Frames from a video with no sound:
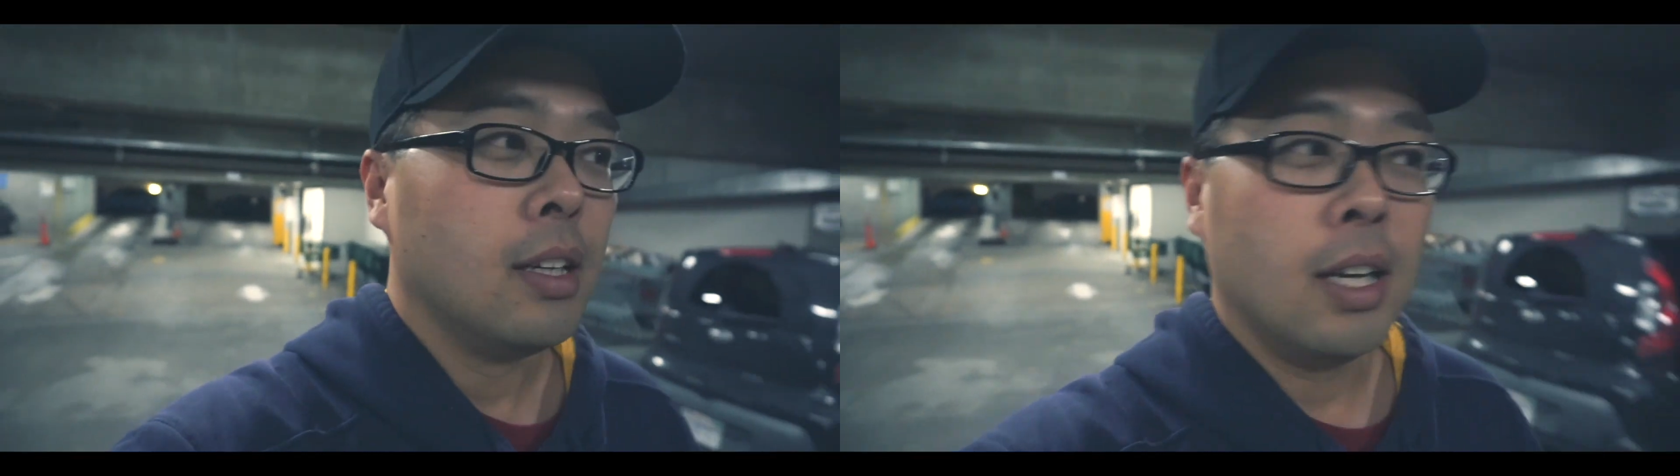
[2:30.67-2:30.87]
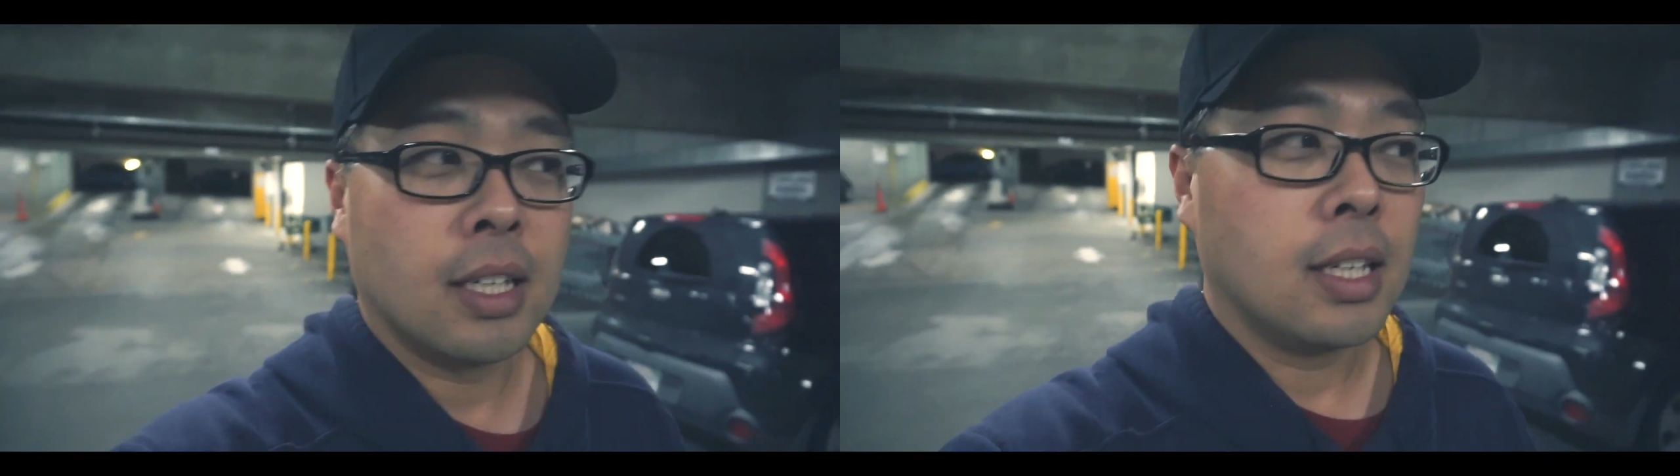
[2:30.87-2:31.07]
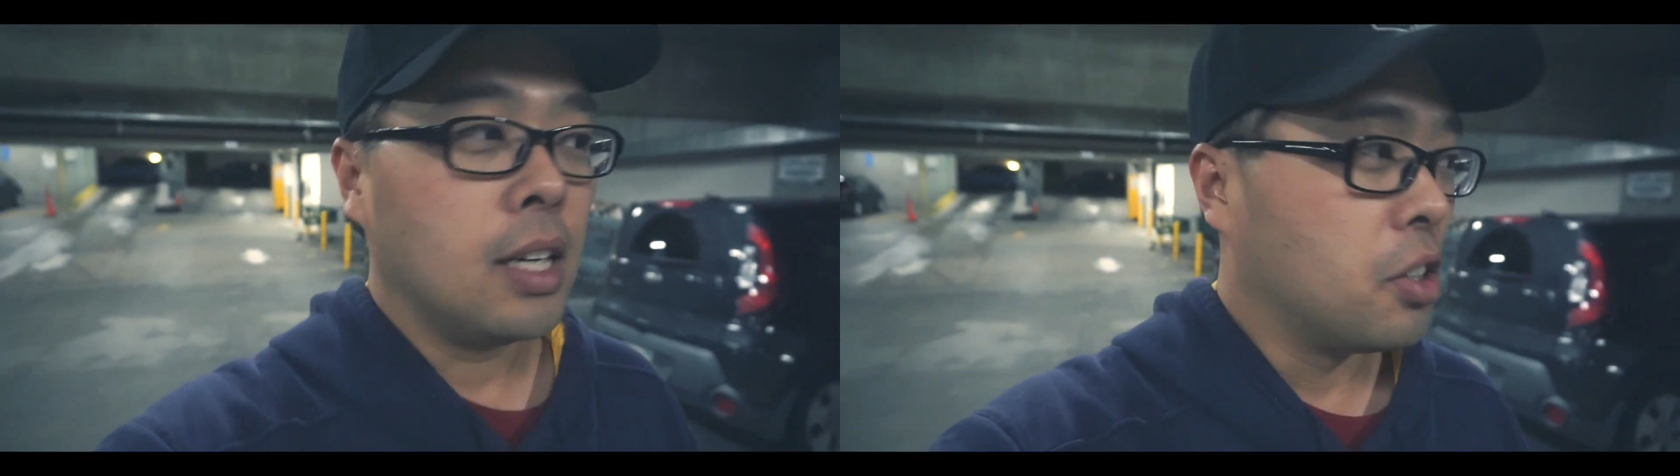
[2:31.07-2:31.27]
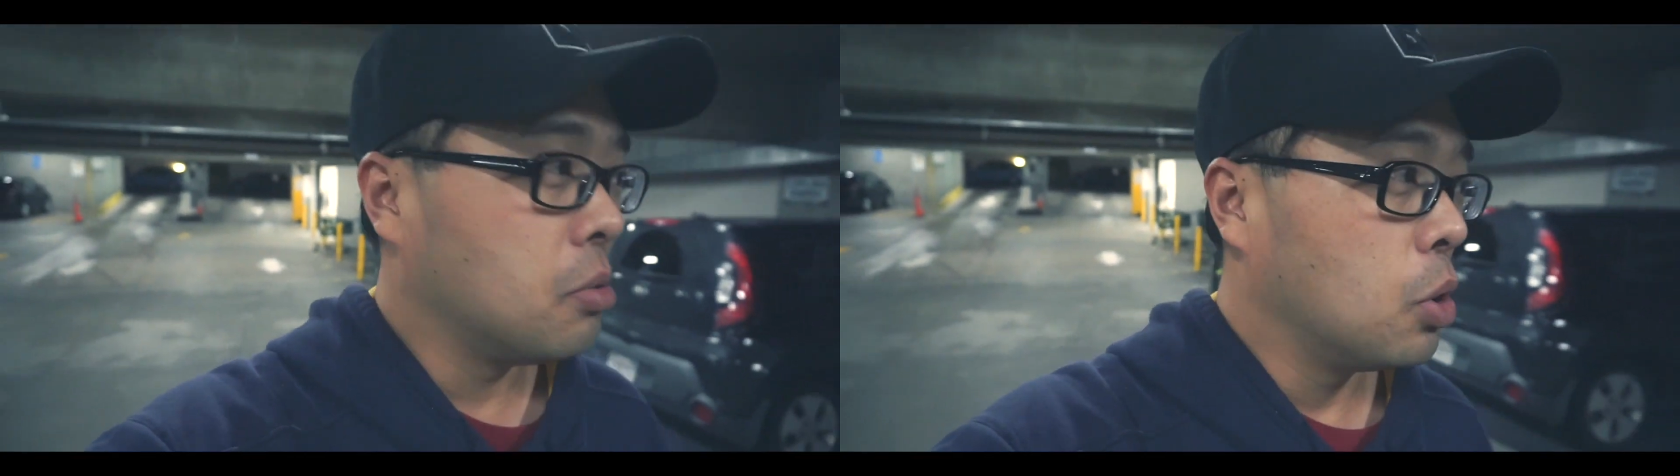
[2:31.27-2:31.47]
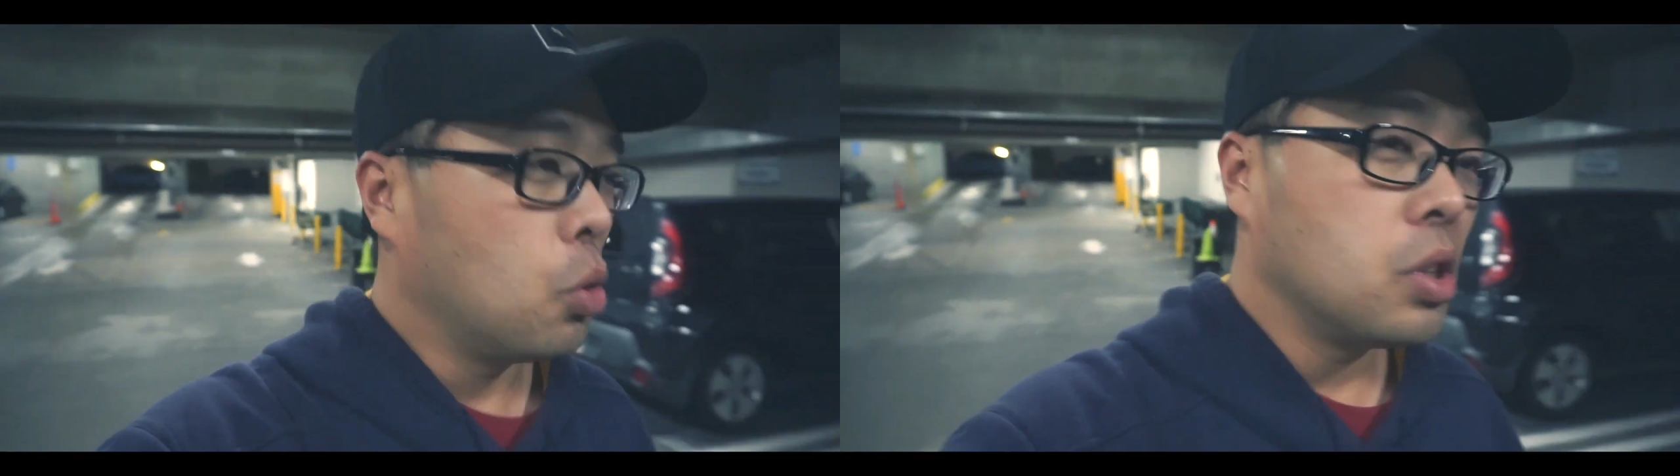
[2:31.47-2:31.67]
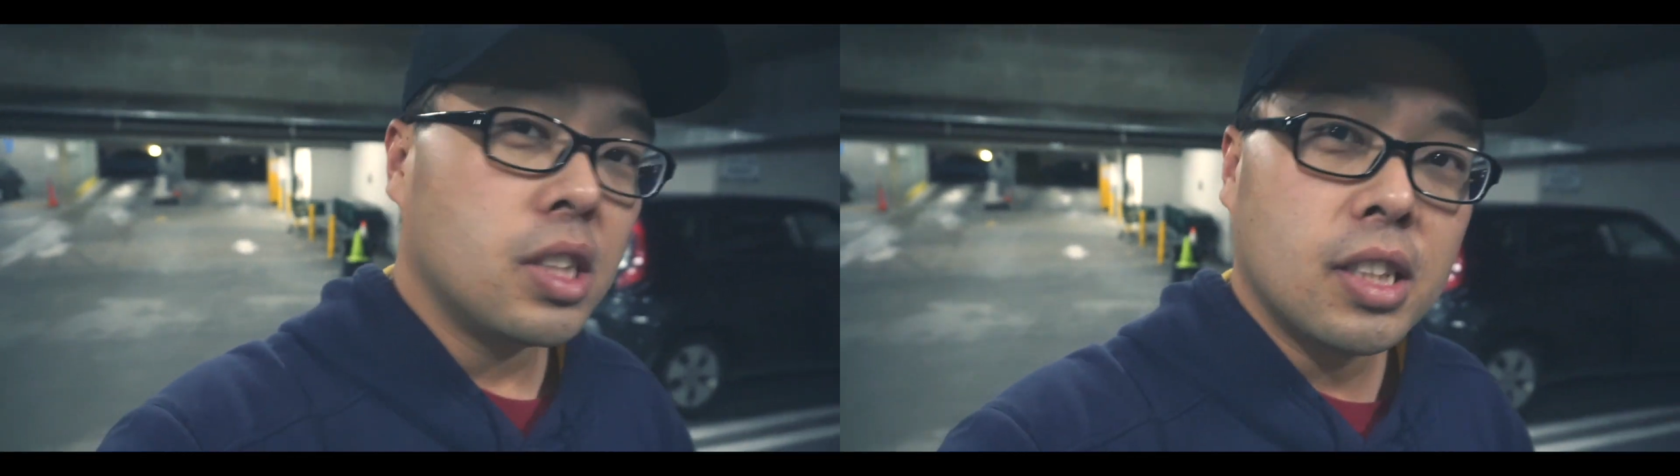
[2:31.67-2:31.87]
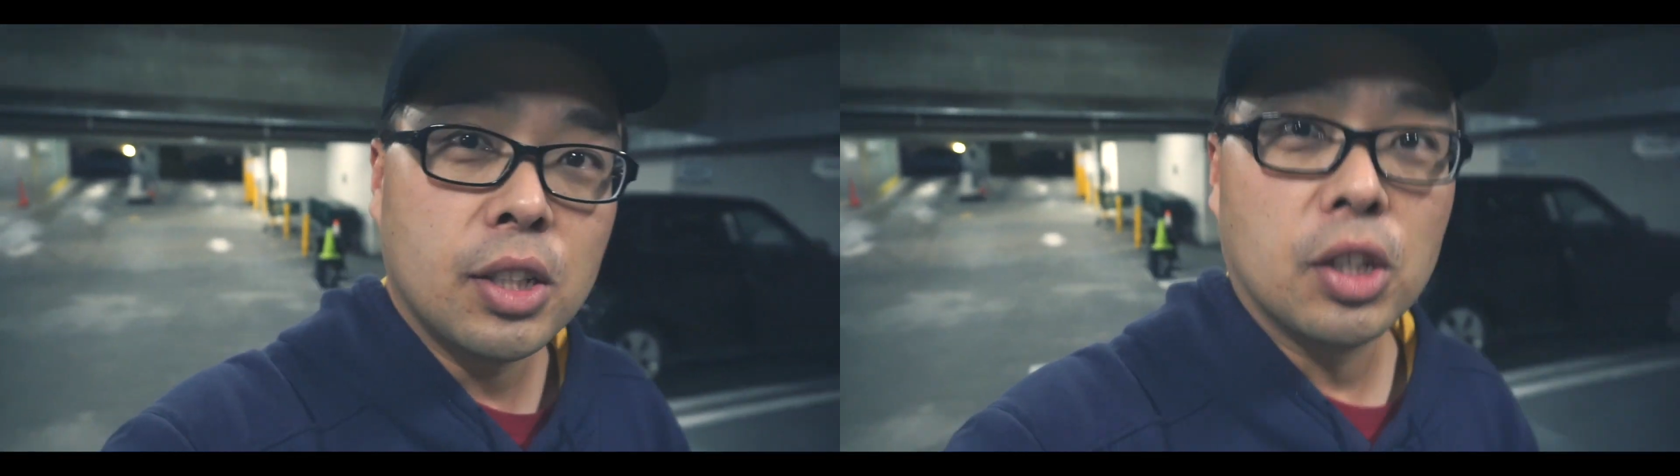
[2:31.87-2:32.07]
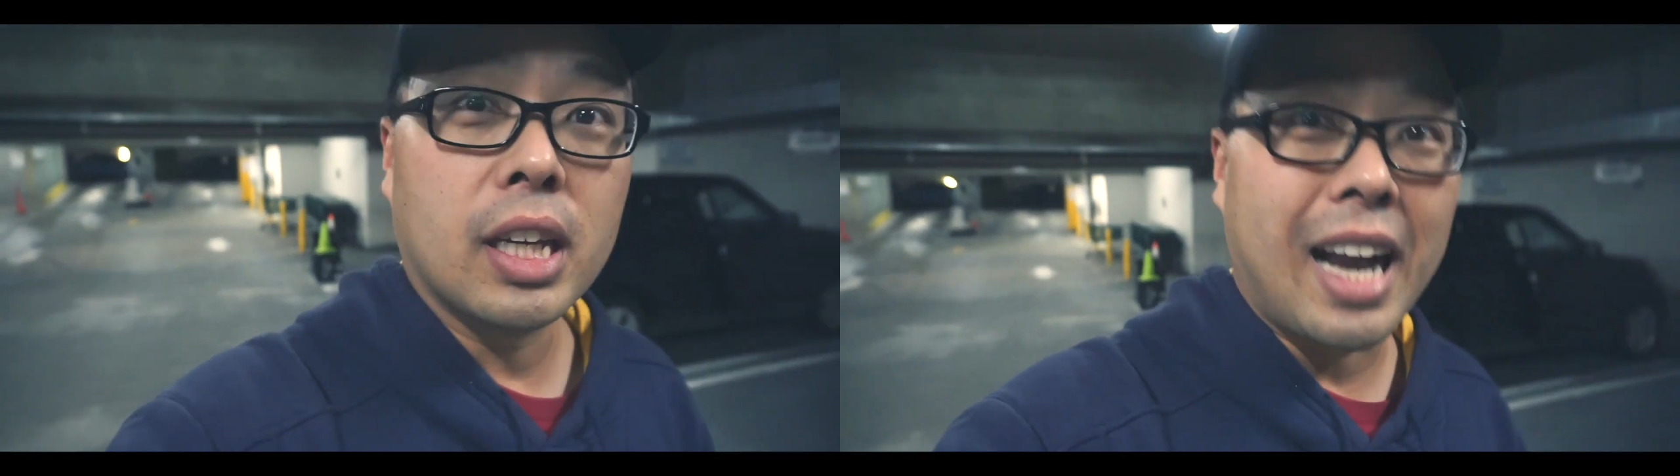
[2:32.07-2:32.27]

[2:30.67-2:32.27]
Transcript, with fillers: 예, 그러니까 여러분들 혹시 여기